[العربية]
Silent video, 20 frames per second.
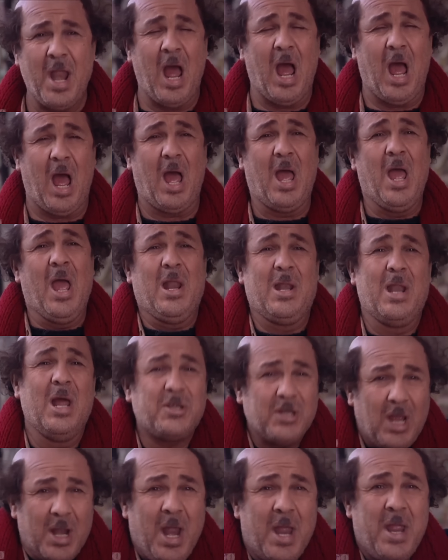انا
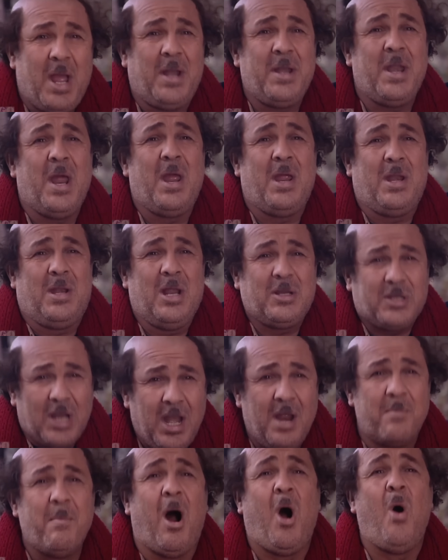ليش انا يعني ليش
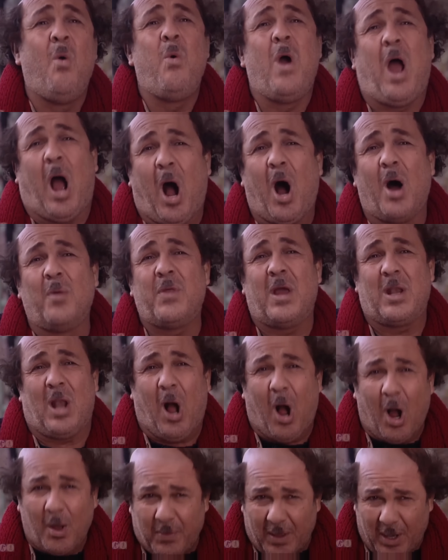انا ما هو
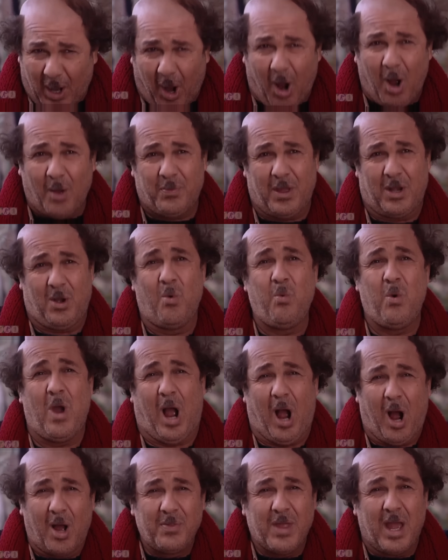عادل عادل عادل هو
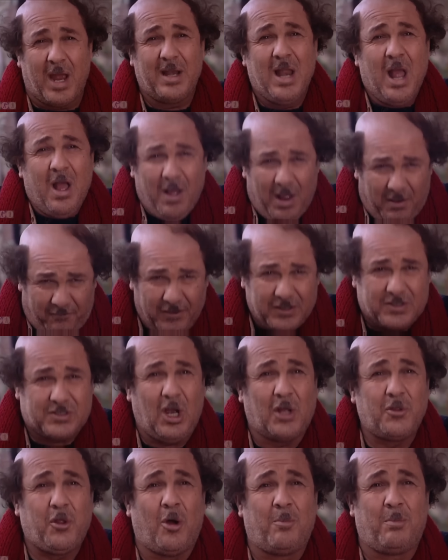عادل
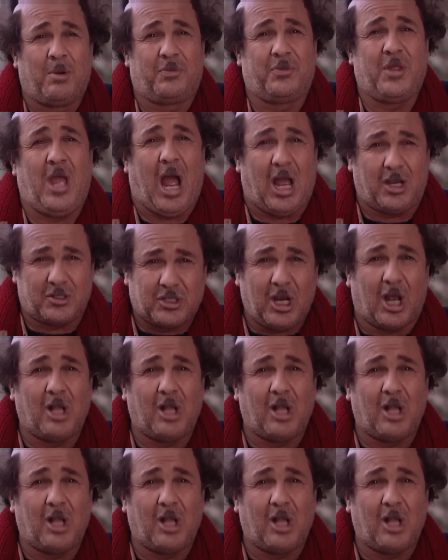فسادهم بتضيع